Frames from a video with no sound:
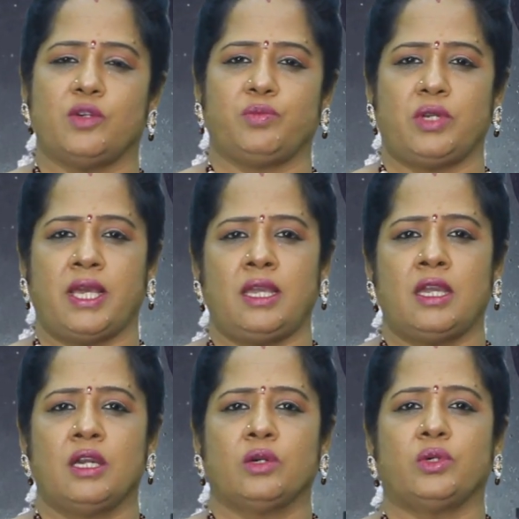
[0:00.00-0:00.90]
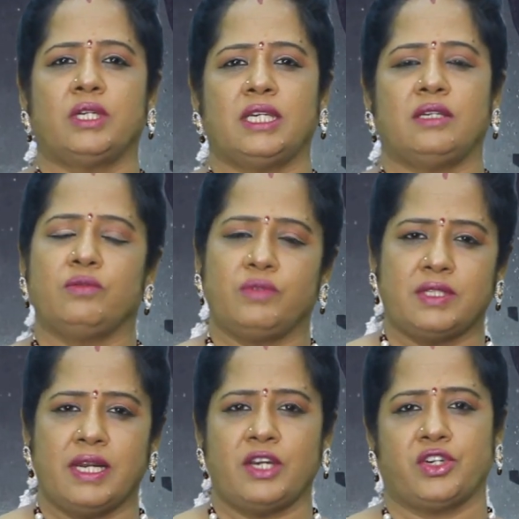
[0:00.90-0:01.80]
చెప్తున్నాయి కొన్ని
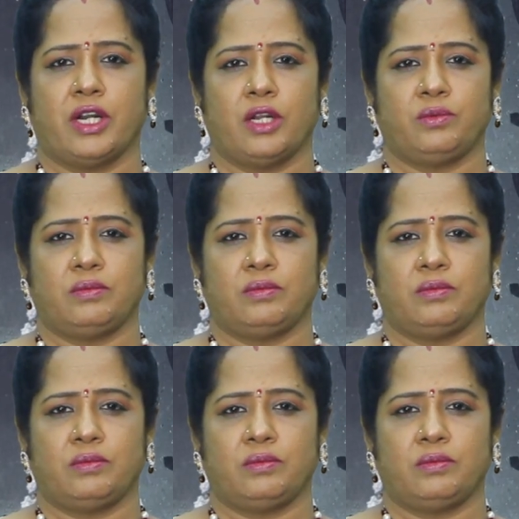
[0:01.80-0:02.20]
విశ్లేషణలు